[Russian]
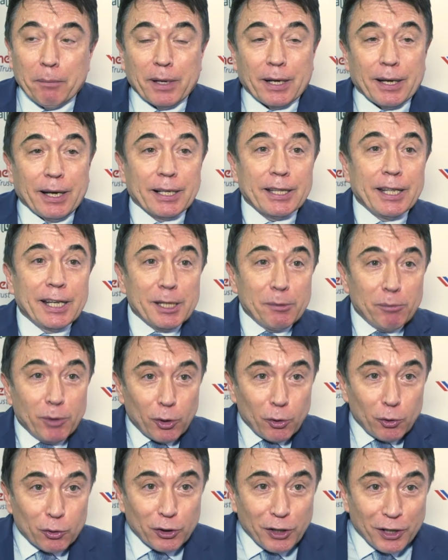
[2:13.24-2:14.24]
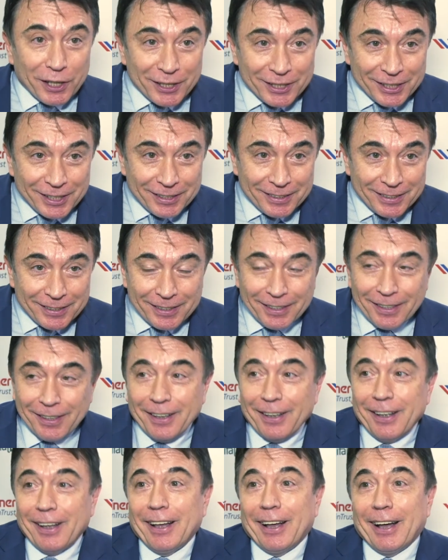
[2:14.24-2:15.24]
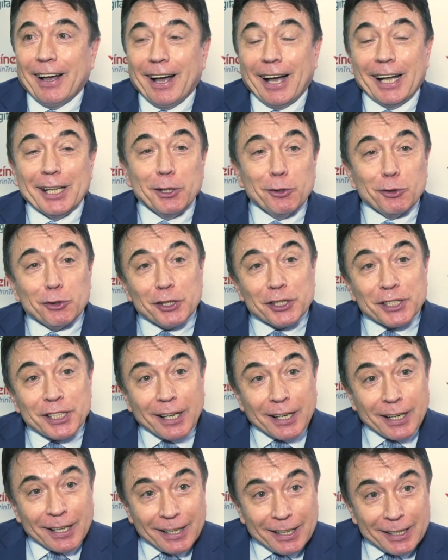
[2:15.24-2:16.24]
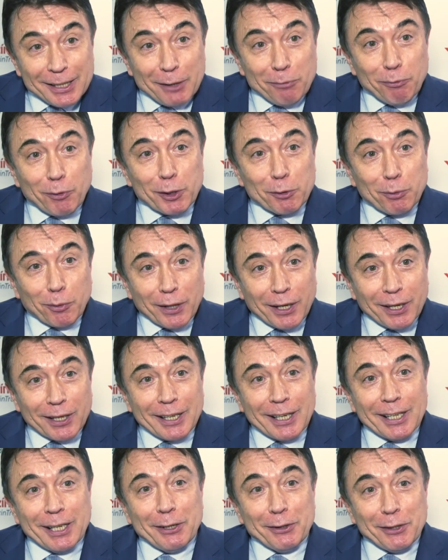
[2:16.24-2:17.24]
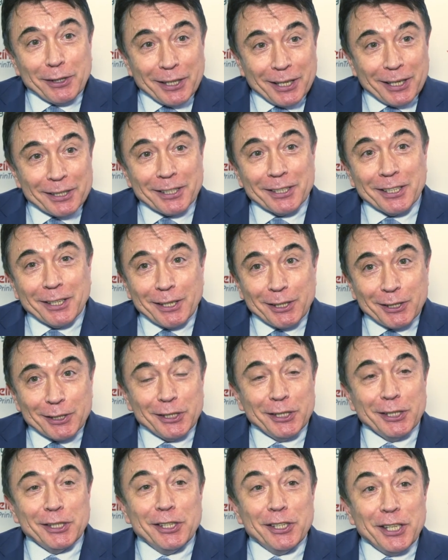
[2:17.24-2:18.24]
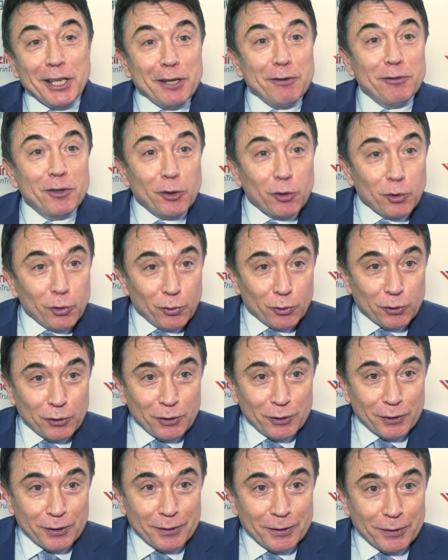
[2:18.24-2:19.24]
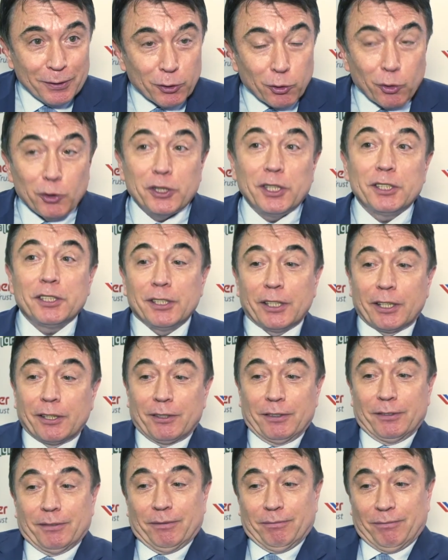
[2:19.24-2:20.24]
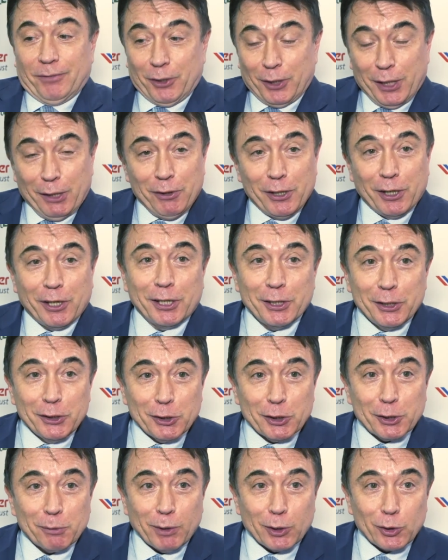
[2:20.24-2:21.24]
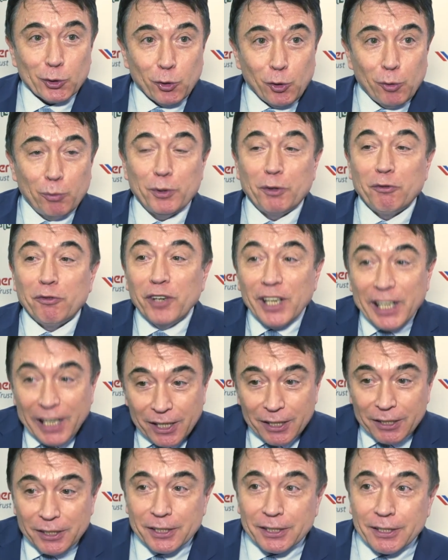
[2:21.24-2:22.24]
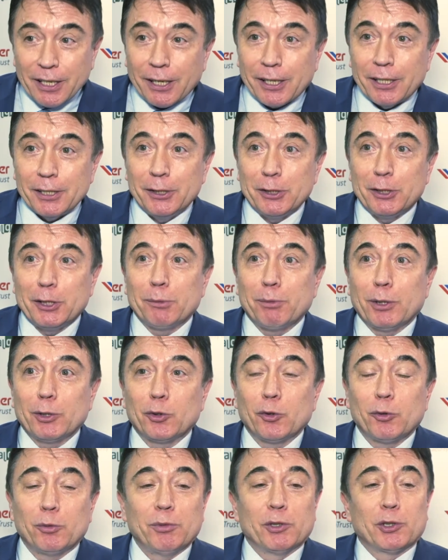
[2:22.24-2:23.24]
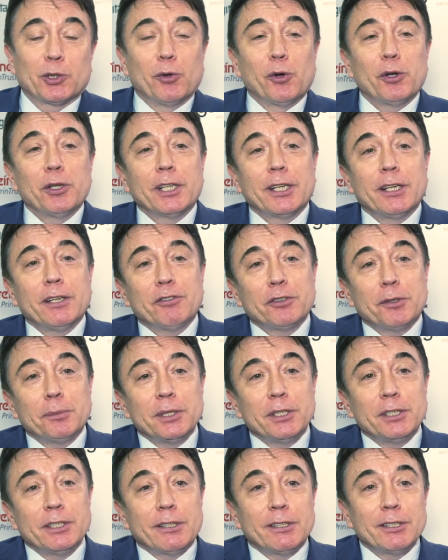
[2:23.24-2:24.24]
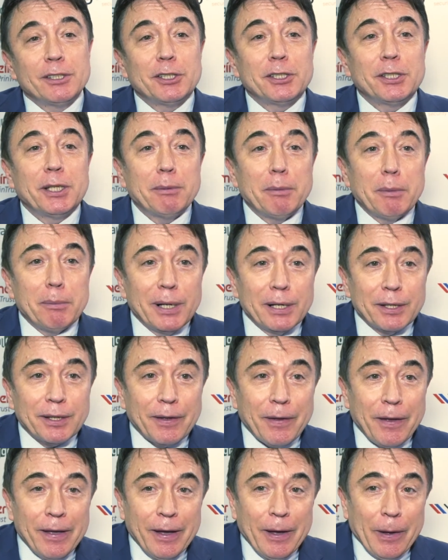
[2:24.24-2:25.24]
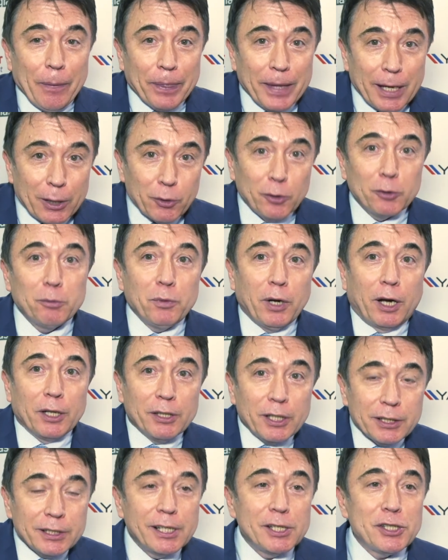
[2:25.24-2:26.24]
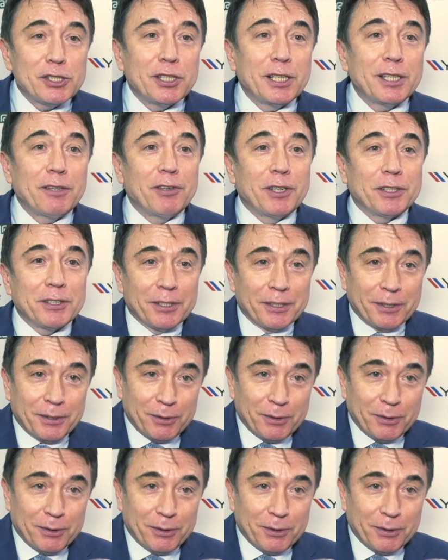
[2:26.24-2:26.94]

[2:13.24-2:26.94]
когда они берут кредит, они уже заранее предполагают этот кредит не вернуть. То есть этот человек кредитоспособный, выглядит как кредитоспособный. Скоринговая автоматизированная система банка дает однозначный ответ.